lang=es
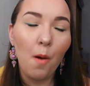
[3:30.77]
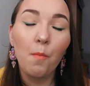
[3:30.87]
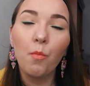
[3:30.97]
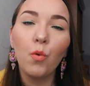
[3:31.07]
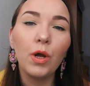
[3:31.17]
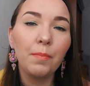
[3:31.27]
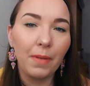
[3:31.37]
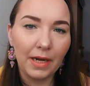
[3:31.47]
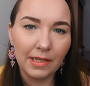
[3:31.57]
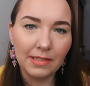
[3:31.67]
muy
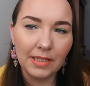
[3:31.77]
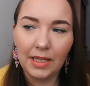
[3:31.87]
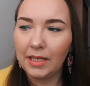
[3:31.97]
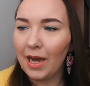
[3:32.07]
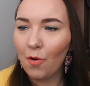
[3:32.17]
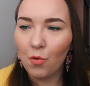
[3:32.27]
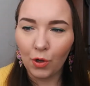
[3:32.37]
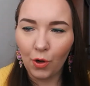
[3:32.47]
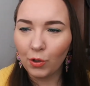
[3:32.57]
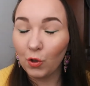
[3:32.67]
parecida, un
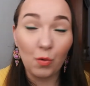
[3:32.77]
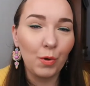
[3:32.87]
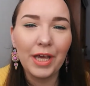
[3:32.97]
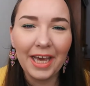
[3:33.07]
clon o como